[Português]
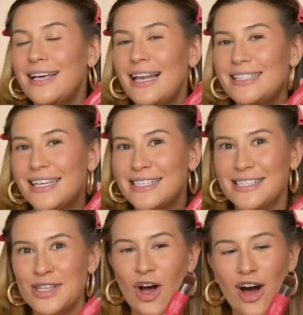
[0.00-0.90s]
E ele tem
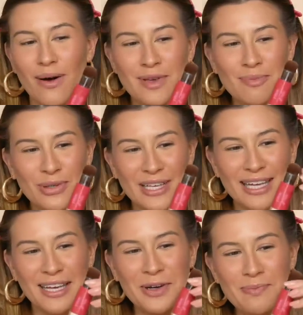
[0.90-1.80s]
esse nome
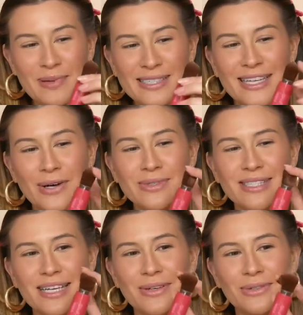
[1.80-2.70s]
porque tem um
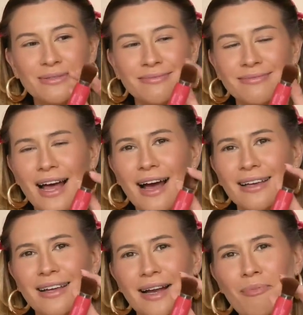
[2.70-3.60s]
pincelzinho
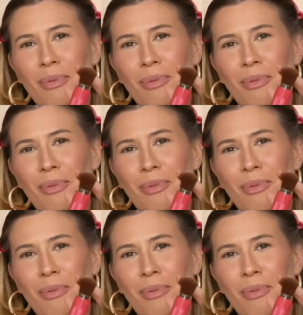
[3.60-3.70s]
aqui na